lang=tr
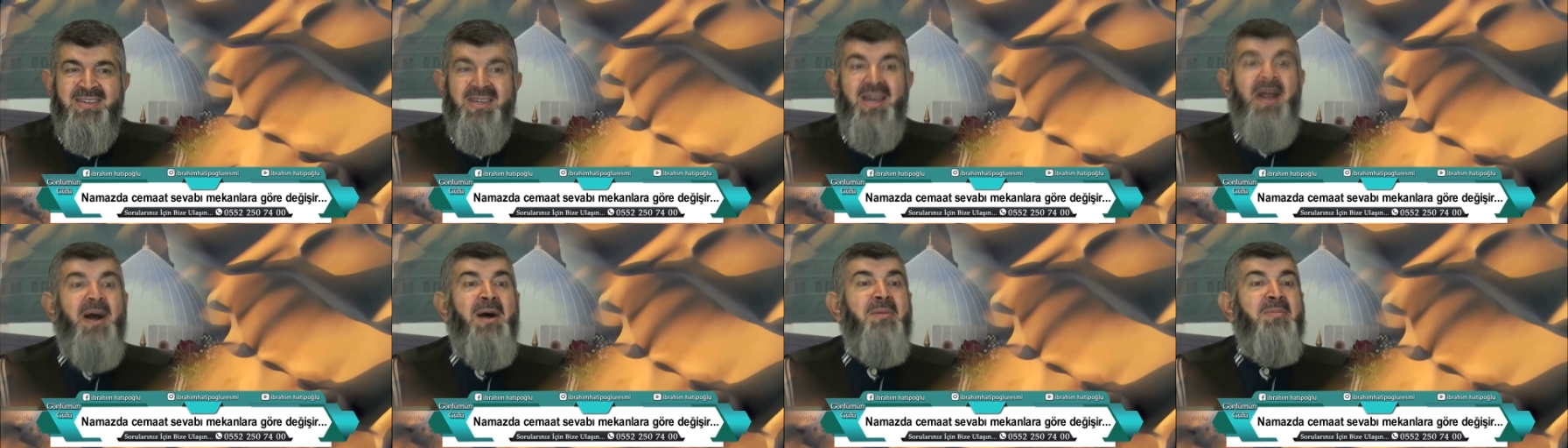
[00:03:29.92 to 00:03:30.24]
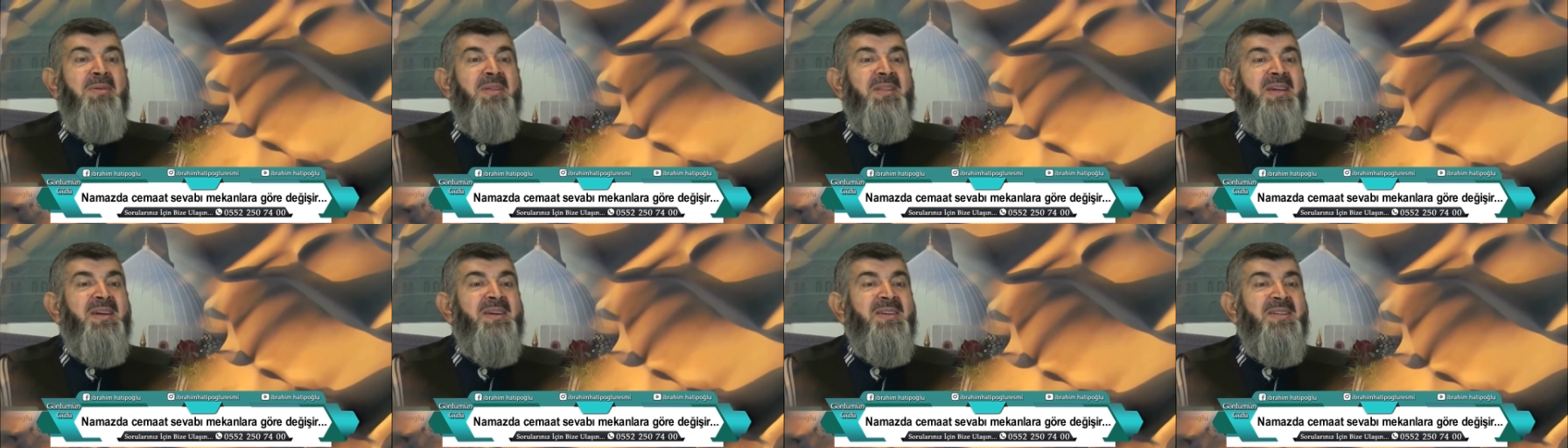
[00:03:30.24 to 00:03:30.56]

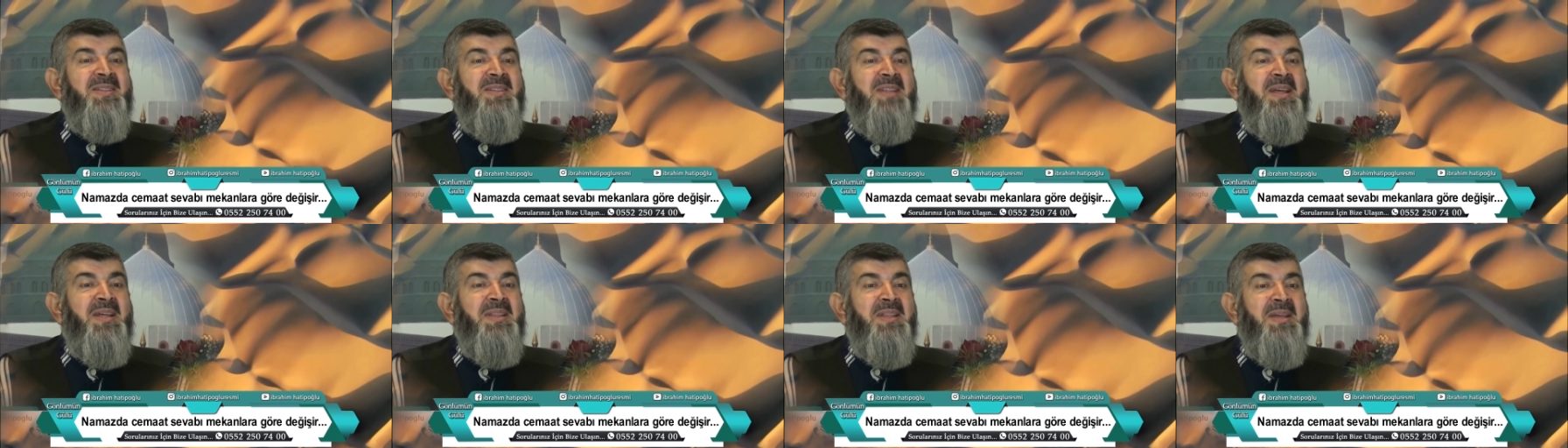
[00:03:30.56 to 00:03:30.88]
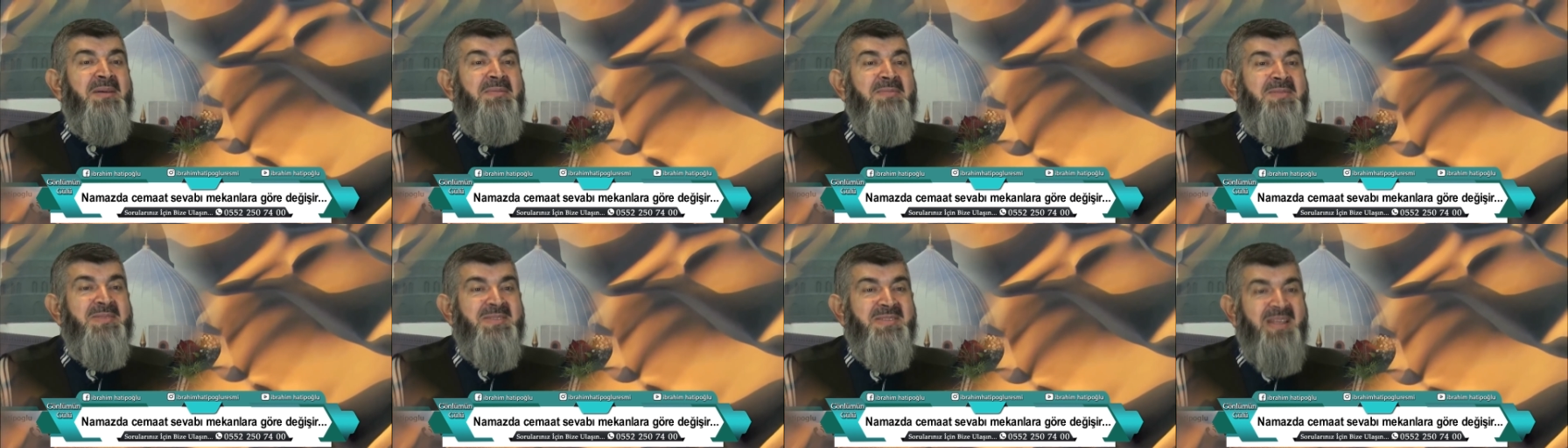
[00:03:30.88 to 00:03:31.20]
Kabe'de kılınan
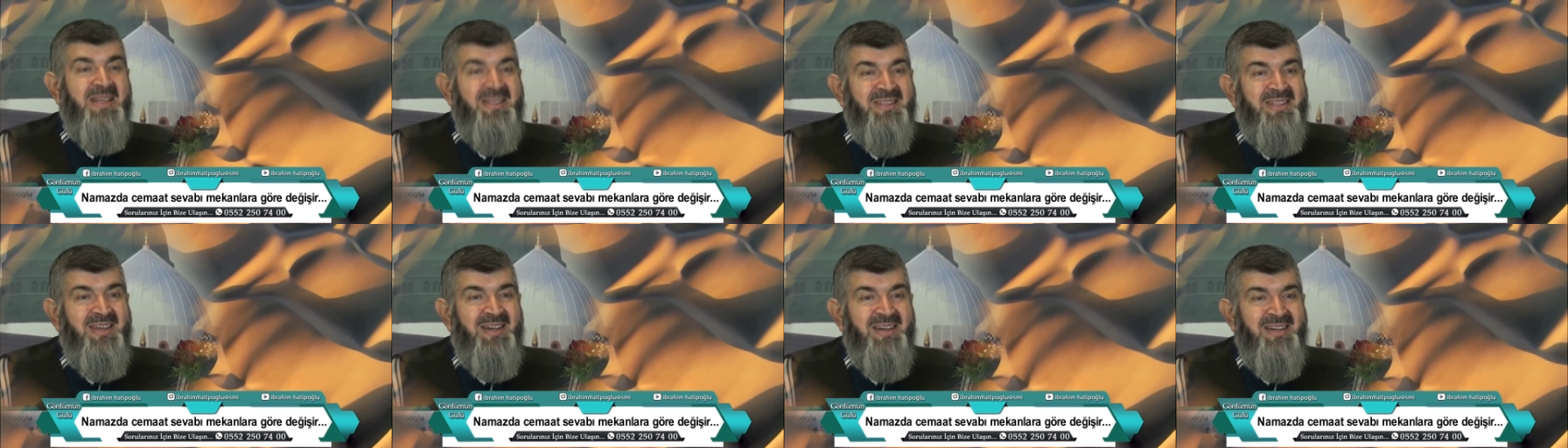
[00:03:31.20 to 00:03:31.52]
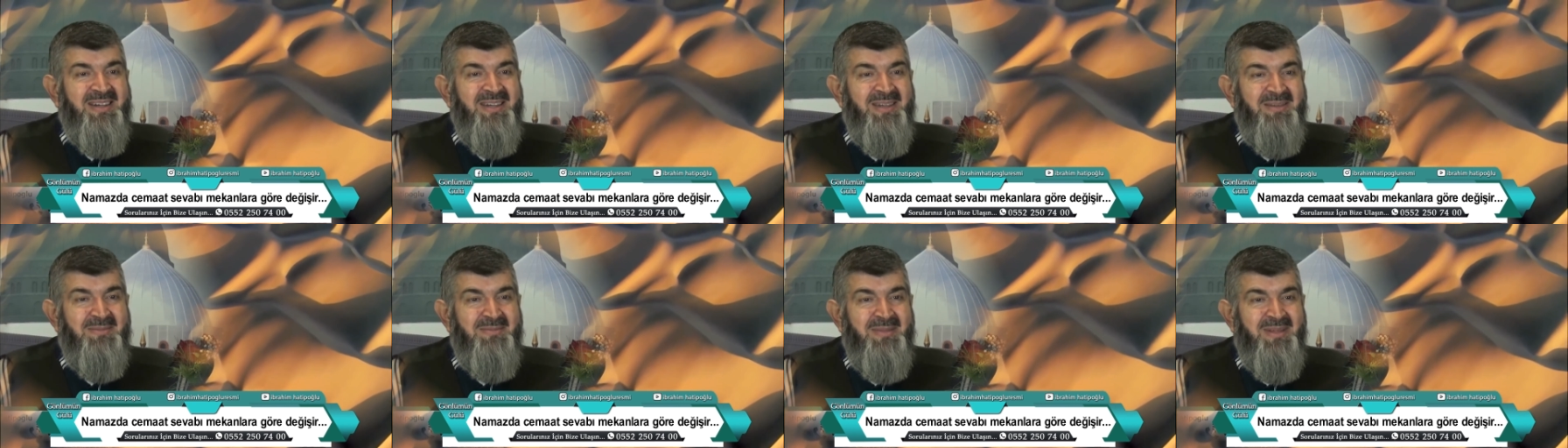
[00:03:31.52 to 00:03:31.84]
namazdan
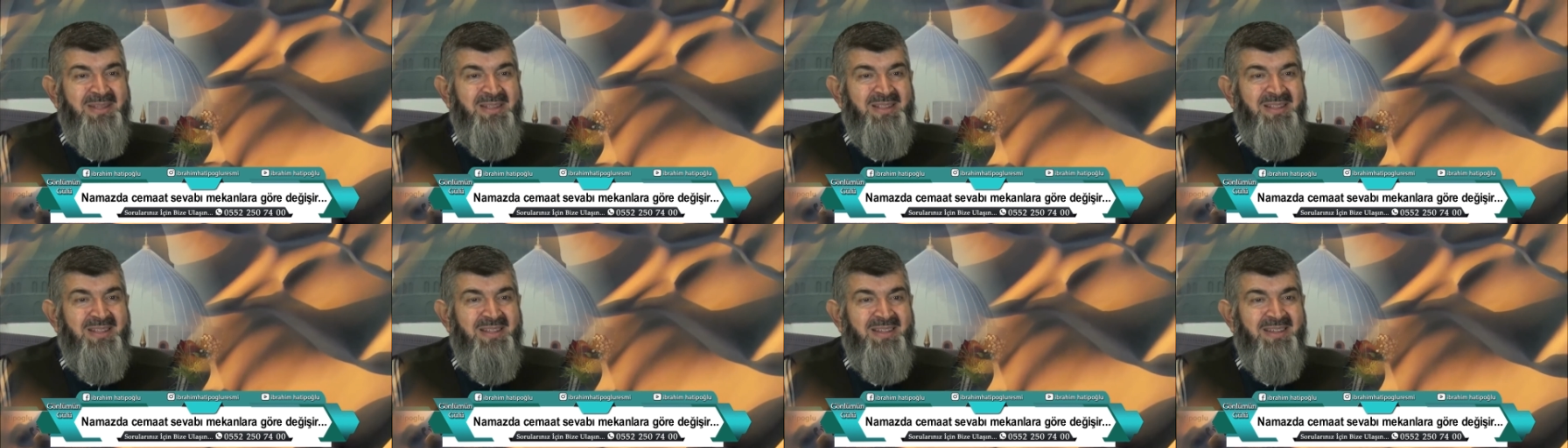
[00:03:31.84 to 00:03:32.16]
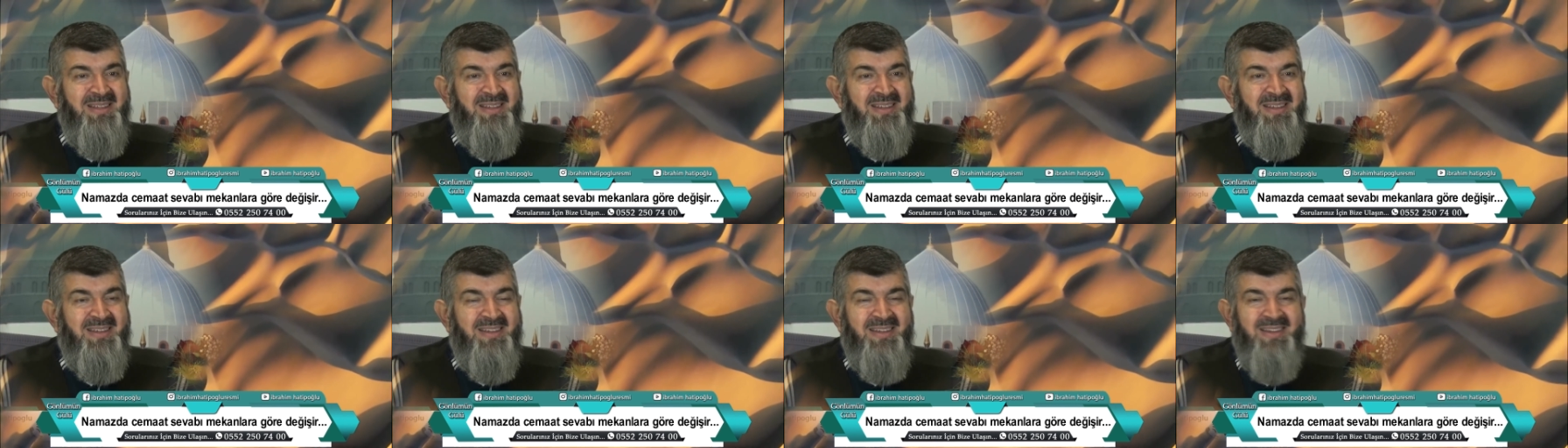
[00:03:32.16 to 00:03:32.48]
daha kıymetli.
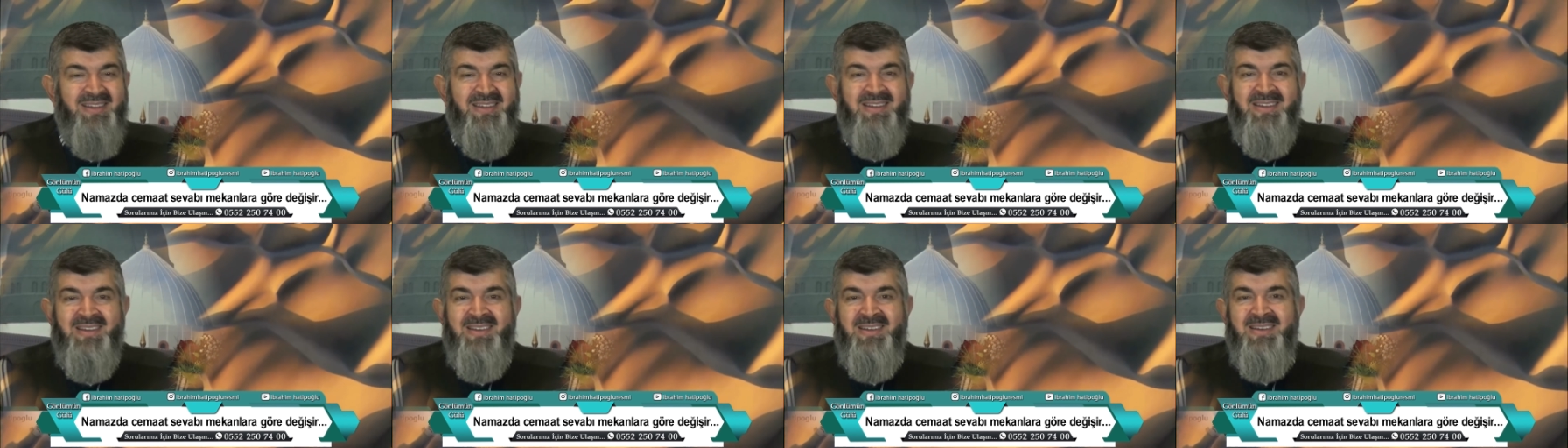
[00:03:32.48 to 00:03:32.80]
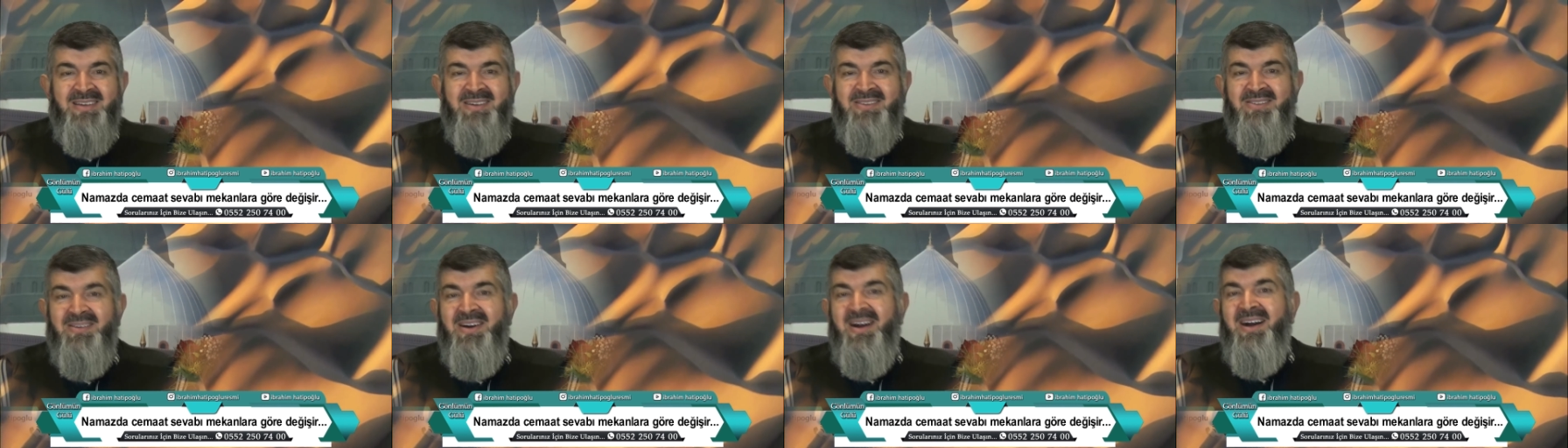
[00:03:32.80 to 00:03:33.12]

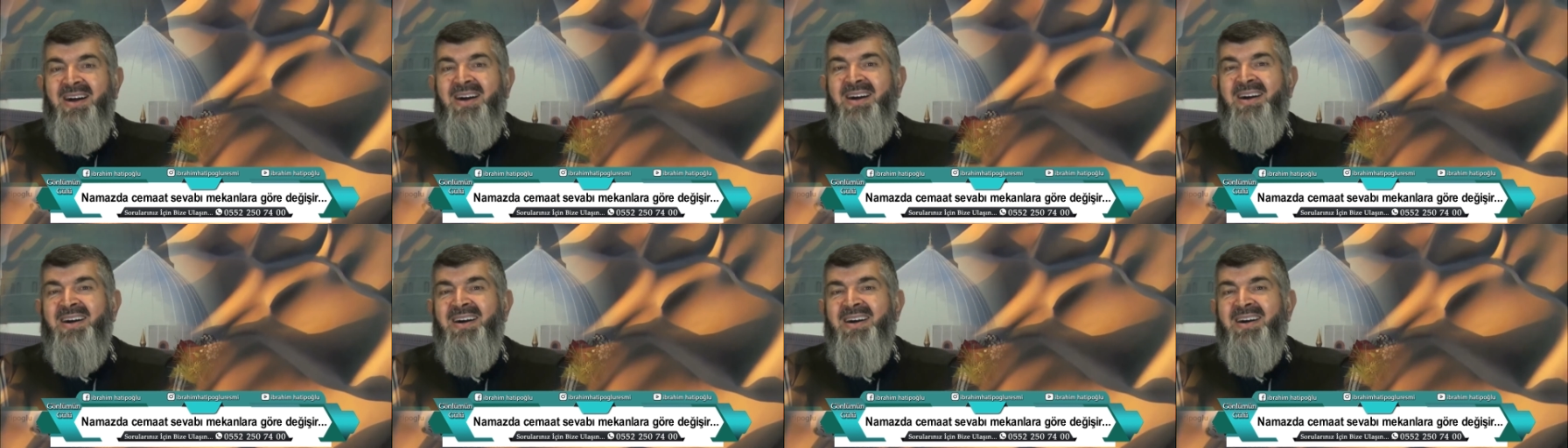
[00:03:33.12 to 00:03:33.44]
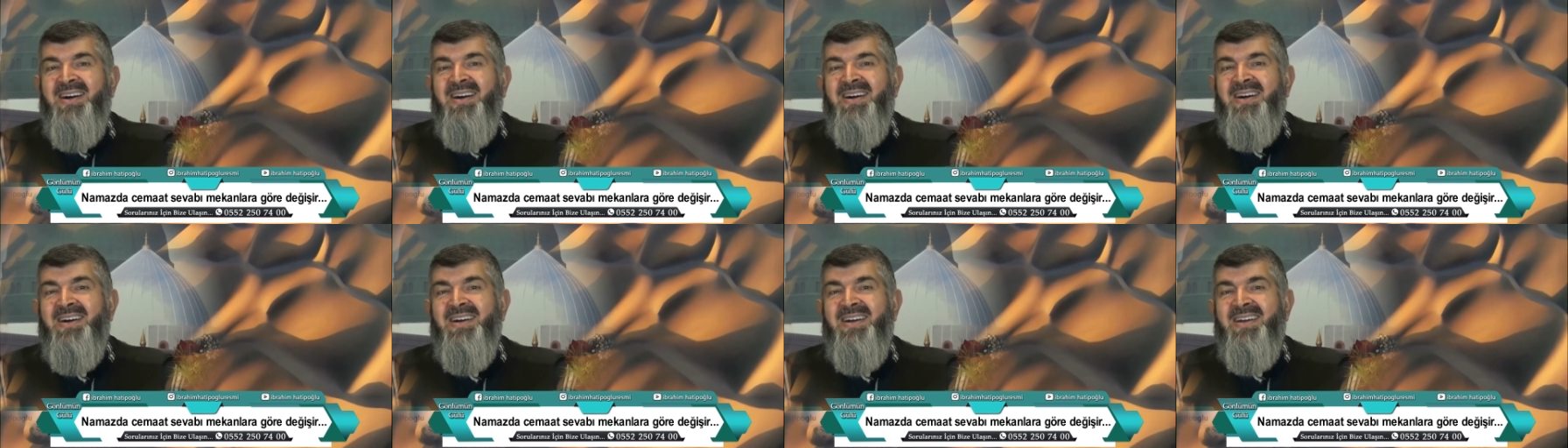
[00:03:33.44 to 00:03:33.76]

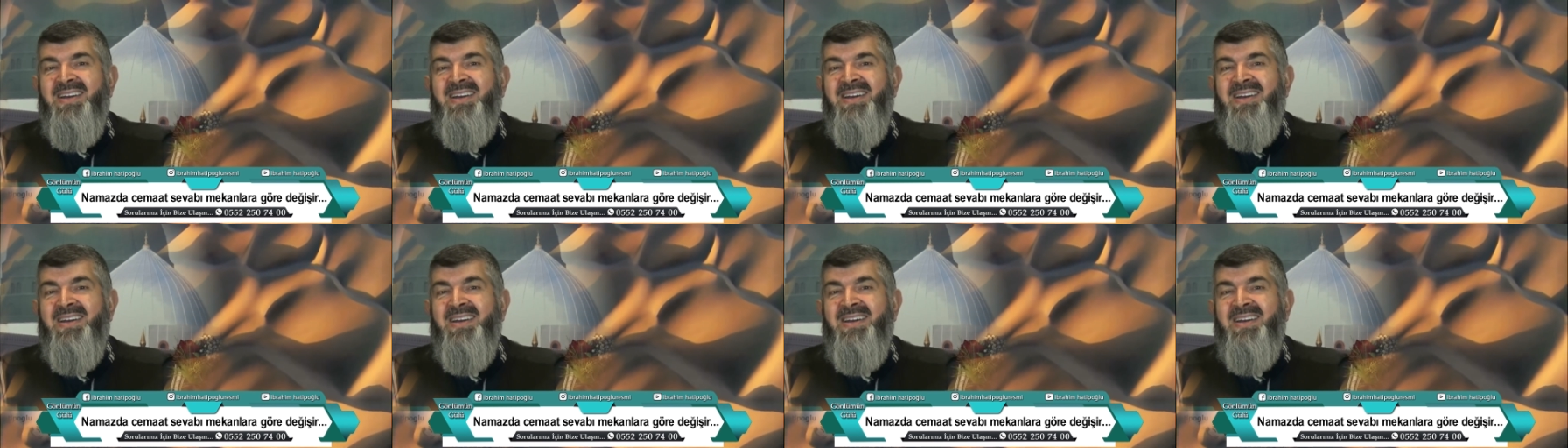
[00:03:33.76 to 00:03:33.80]
Vay!